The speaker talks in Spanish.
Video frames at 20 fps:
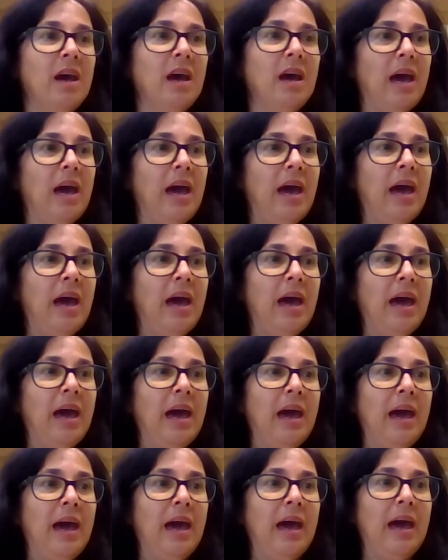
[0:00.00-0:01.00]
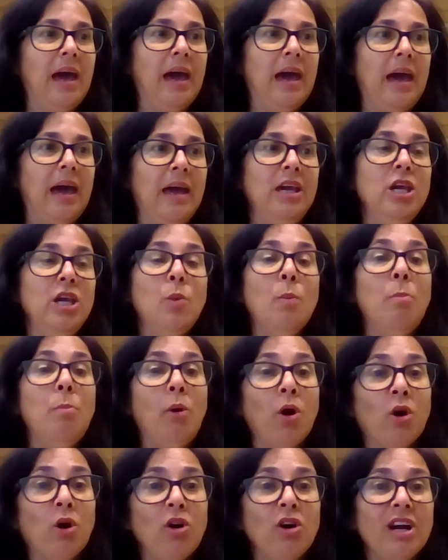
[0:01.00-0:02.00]
Eh, y un
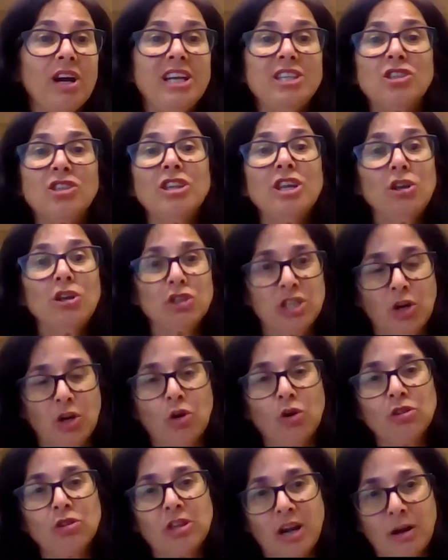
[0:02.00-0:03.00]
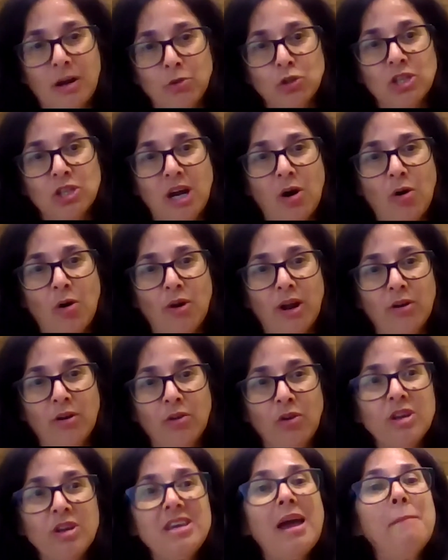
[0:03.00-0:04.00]
poco es donde nos encontramos ahora,
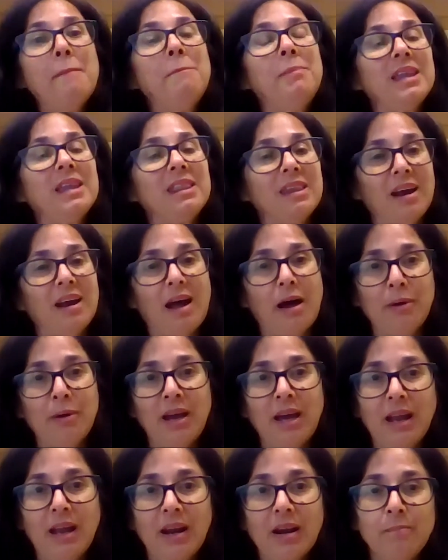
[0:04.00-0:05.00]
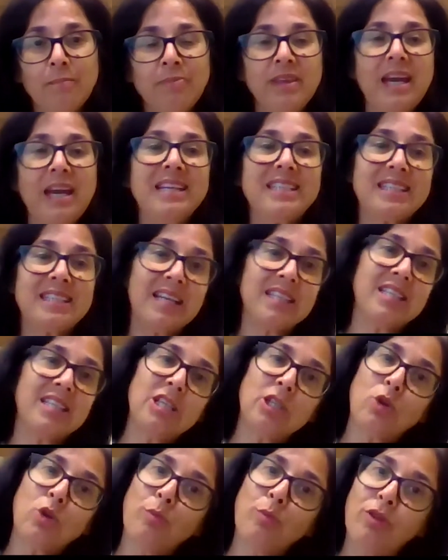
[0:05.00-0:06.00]
¿no? Ya empiezan a ver estas
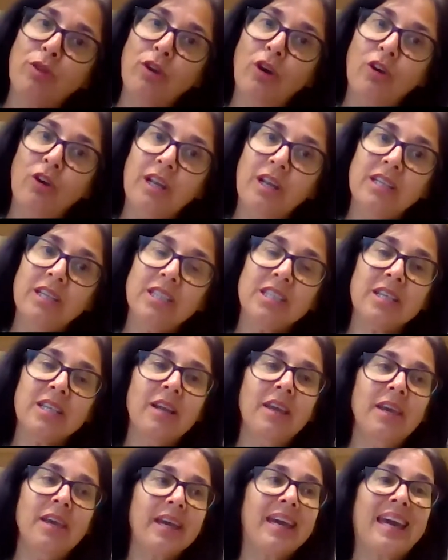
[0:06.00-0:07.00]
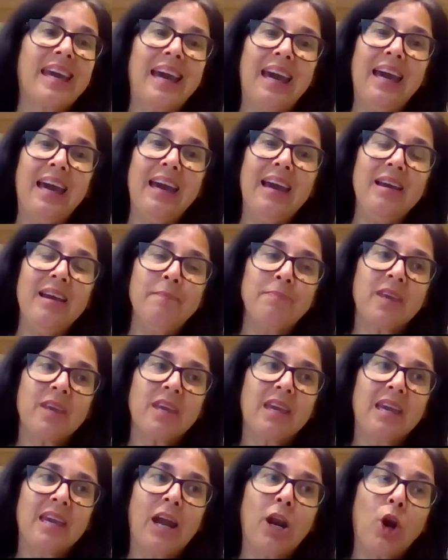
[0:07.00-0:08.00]
disrupciones que,
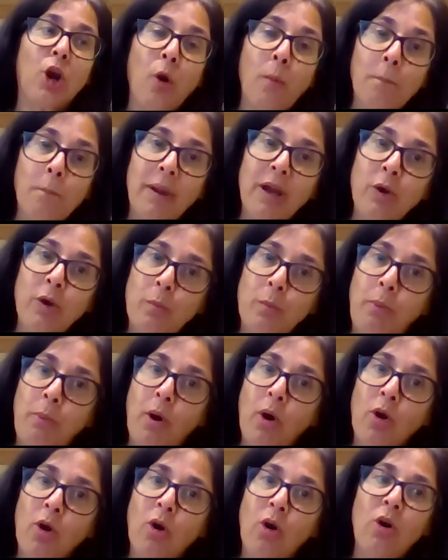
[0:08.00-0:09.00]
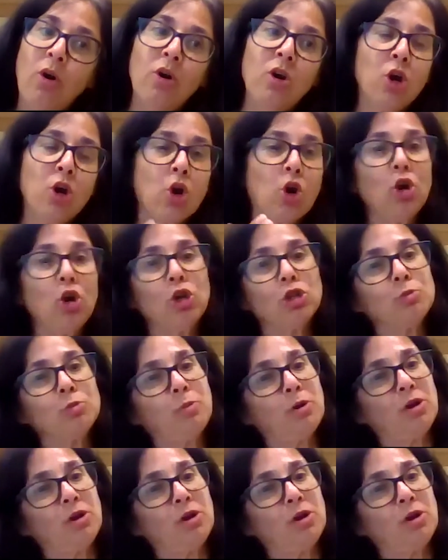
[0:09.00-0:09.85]
rompen un poco con los,